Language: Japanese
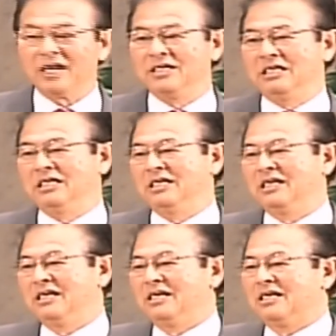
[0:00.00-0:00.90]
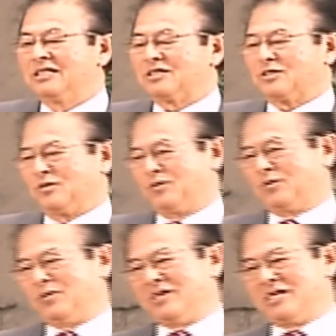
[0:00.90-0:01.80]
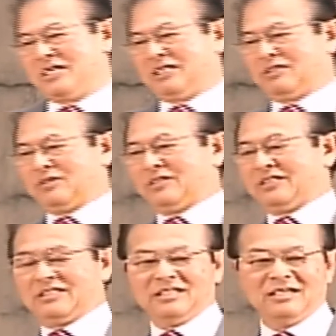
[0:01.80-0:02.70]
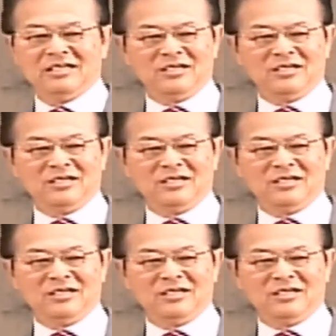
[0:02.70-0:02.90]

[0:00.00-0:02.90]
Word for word: 会に集うことができたそうです